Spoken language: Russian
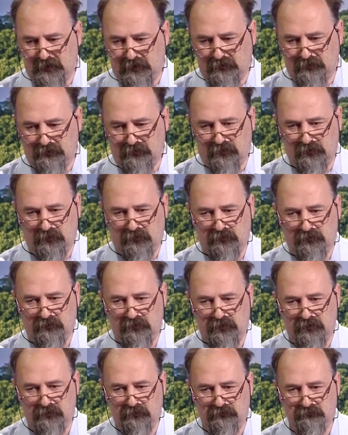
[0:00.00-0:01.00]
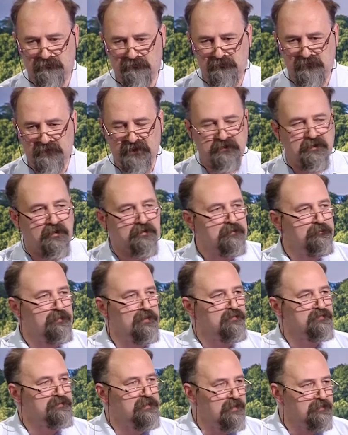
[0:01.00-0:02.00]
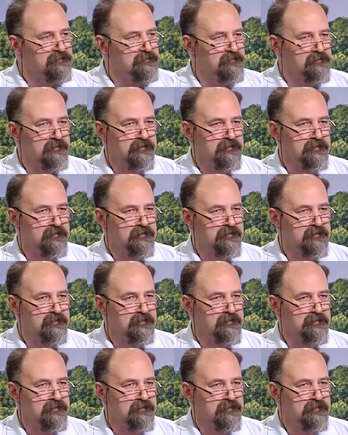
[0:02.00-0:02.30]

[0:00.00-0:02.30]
Но никак не получается.